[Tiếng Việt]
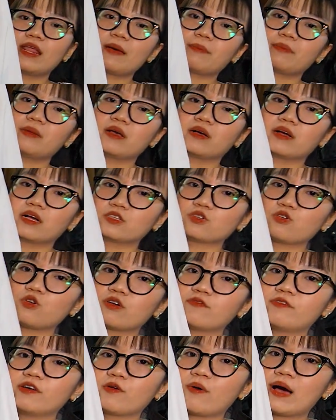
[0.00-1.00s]
đẹp là cái chỗ
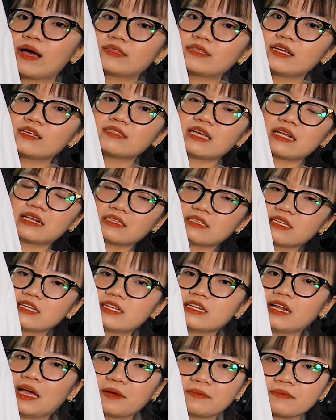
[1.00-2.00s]
cái phần họa tiết dàn
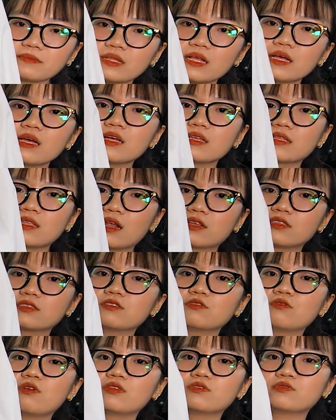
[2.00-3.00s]
jean này. Thật
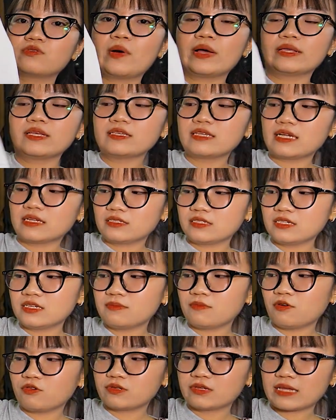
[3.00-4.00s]
sự luôn. Họa tiết dàn
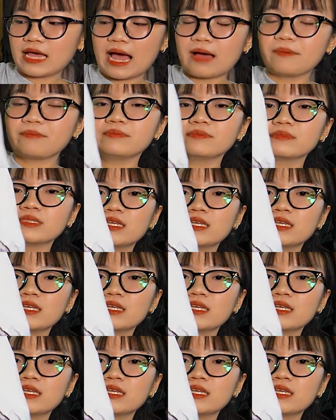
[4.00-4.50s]
jean màu xám